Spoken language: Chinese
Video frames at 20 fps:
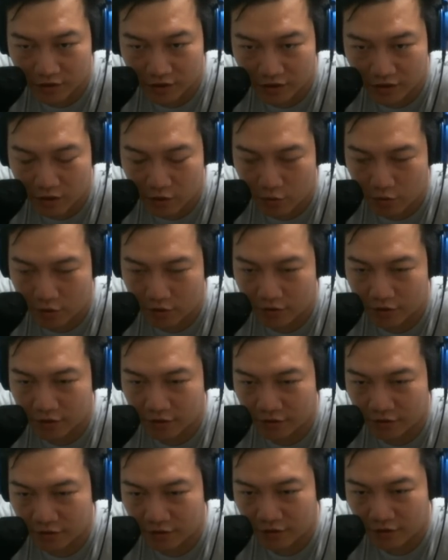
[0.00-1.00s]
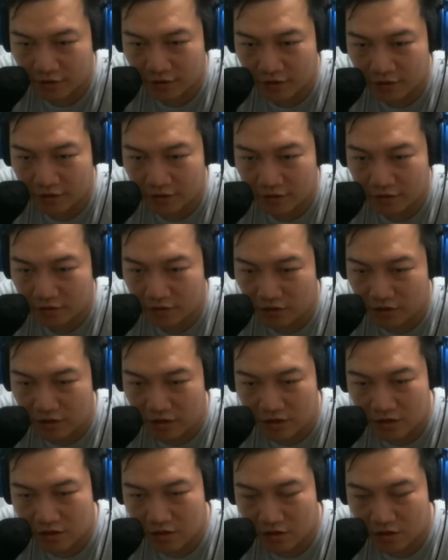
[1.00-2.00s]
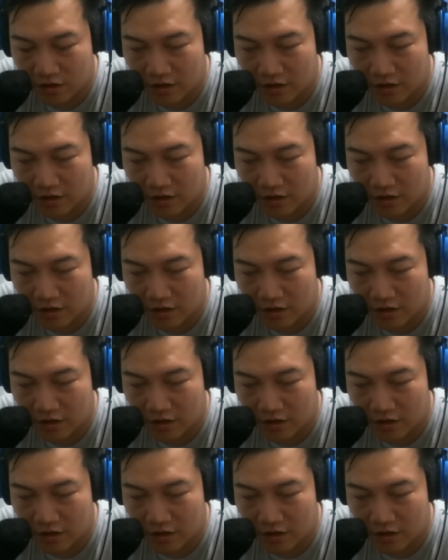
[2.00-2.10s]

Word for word: 可电光人，你